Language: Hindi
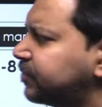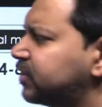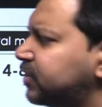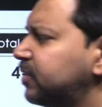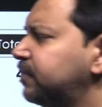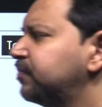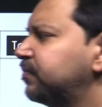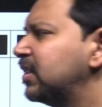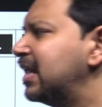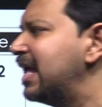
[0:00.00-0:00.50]
है
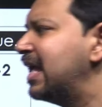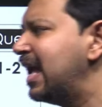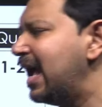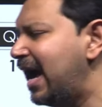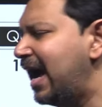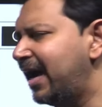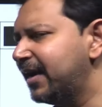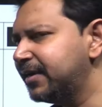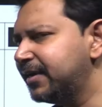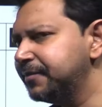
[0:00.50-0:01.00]

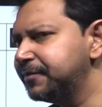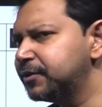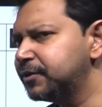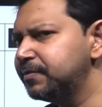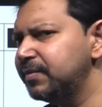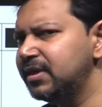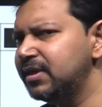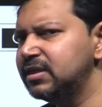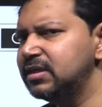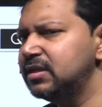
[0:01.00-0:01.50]
एटम्स
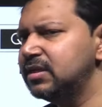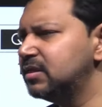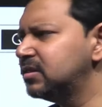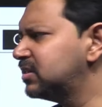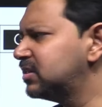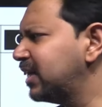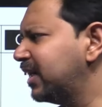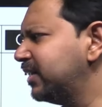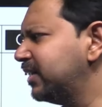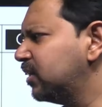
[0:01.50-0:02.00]
में
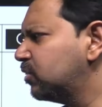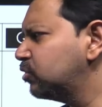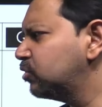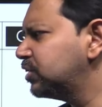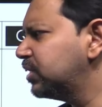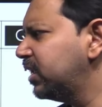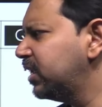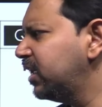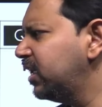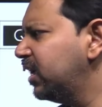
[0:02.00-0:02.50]
ज़्यादा कुछ
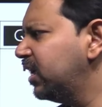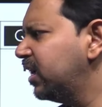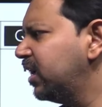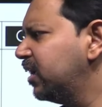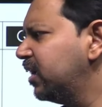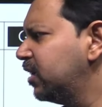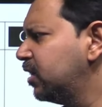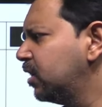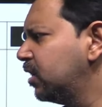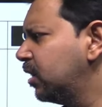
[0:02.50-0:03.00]
नहीं है
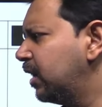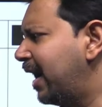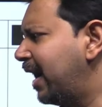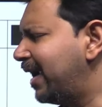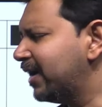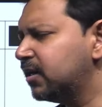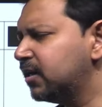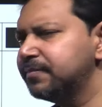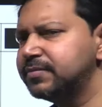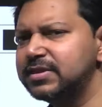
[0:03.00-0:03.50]

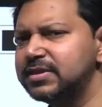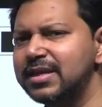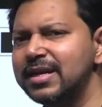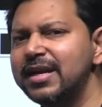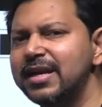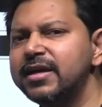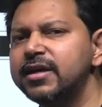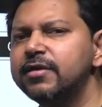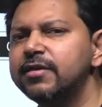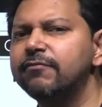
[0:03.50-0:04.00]
एटम से
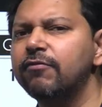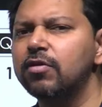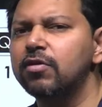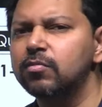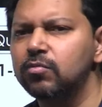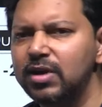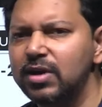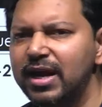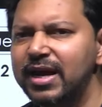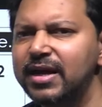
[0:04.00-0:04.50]
रिलेटेड
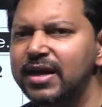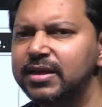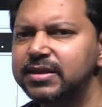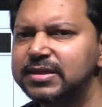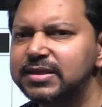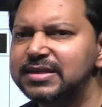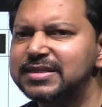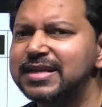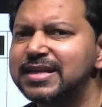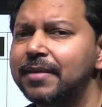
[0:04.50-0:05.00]
फार्मूला है
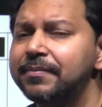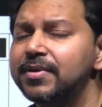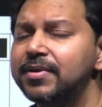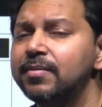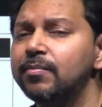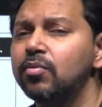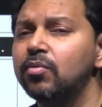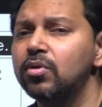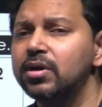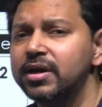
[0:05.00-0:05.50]
जैसे आपने
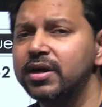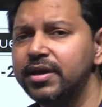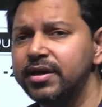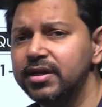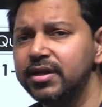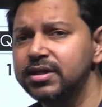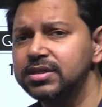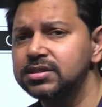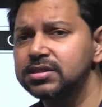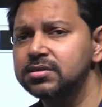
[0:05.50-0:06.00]
बोर
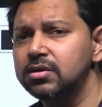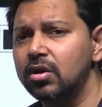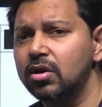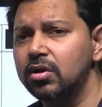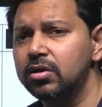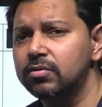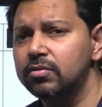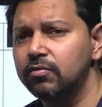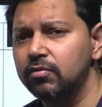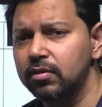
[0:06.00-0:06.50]
रेडियस
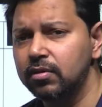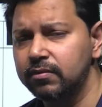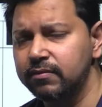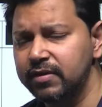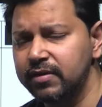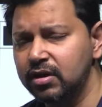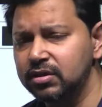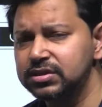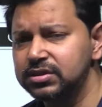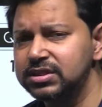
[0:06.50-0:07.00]
और
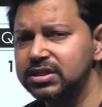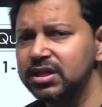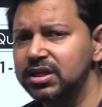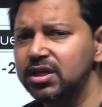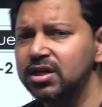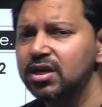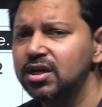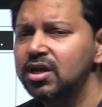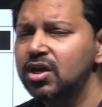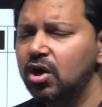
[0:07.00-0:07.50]

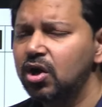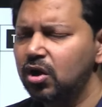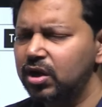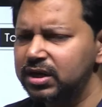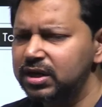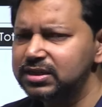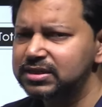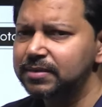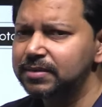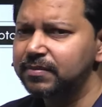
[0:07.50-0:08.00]
वेलोसिटी और
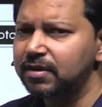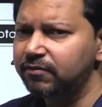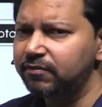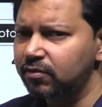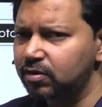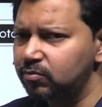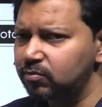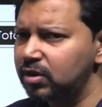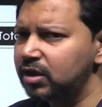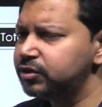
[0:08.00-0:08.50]
इन सब का
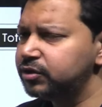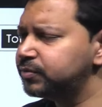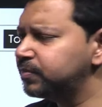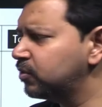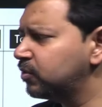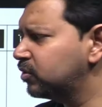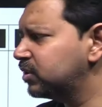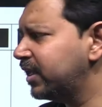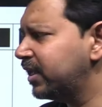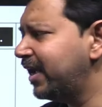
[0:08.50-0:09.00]
फार्मूला उसमें
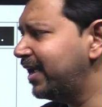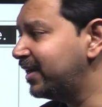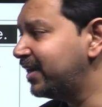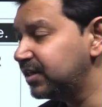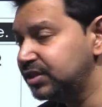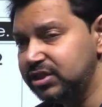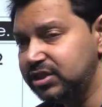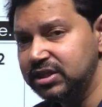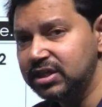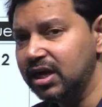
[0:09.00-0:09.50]
होता है
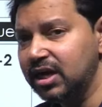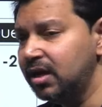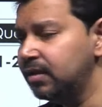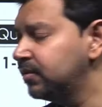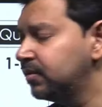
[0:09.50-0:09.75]
एनर्जी का